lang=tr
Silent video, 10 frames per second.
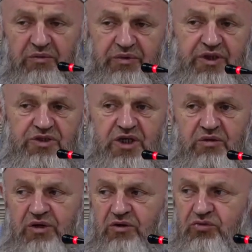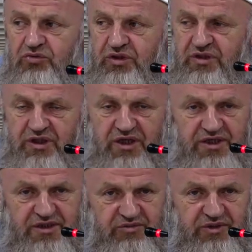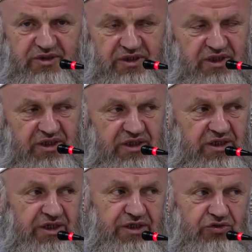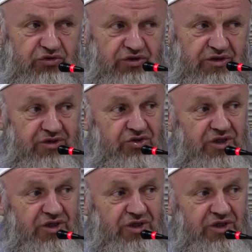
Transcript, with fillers: Peki Cenab-ı Hak kudretiyle, azametiyle ilgili ne söyledi?